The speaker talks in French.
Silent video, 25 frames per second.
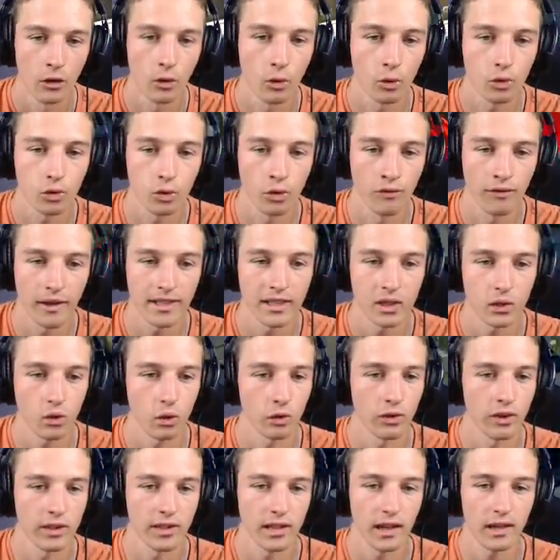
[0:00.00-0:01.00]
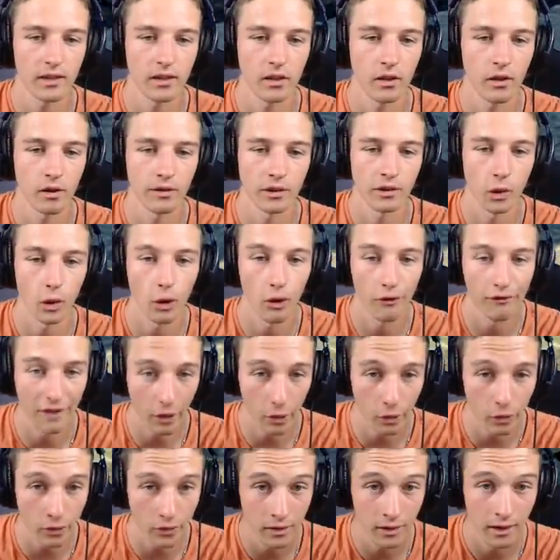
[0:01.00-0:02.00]
donc ce qu'on fera c'est qu'on essaiera d'en
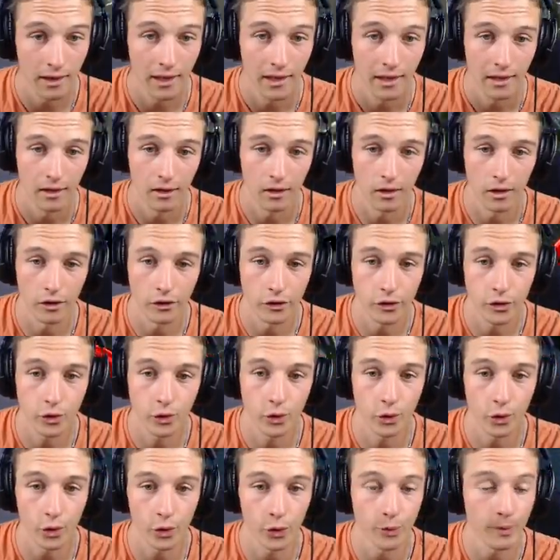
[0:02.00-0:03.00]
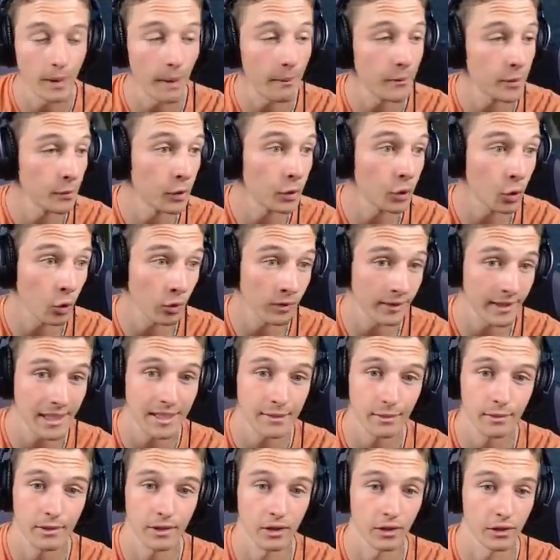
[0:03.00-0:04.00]
refaire une euh, sur une map du mode
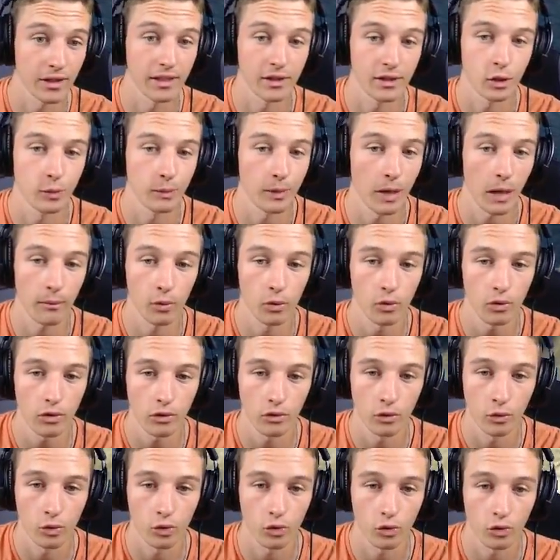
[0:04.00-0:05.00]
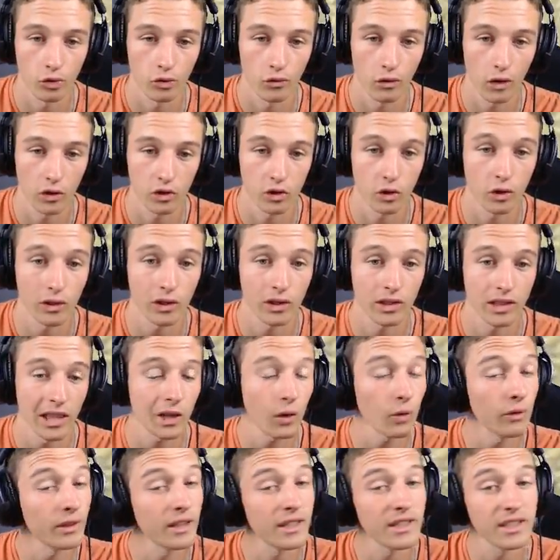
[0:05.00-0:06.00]
contest parce que c'est super beau donc euh, voilà c'est vrai
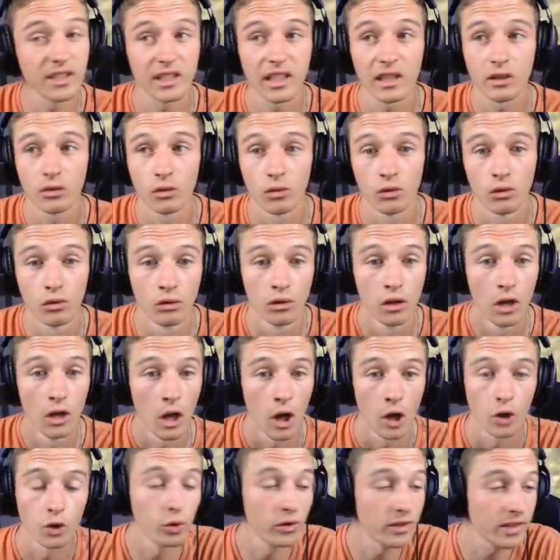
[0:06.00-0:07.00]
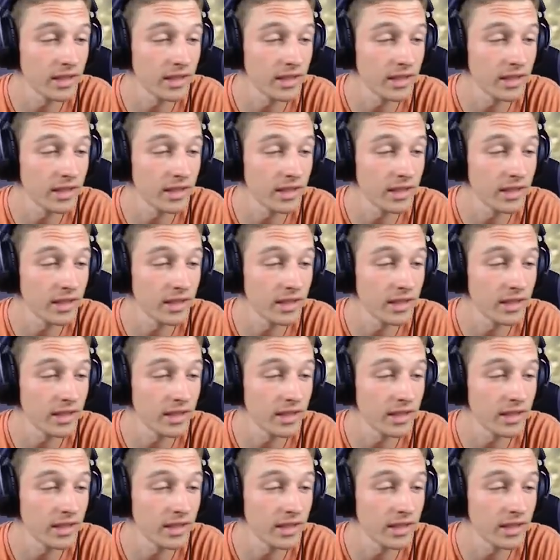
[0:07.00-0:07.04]
qu'on a des idées de, de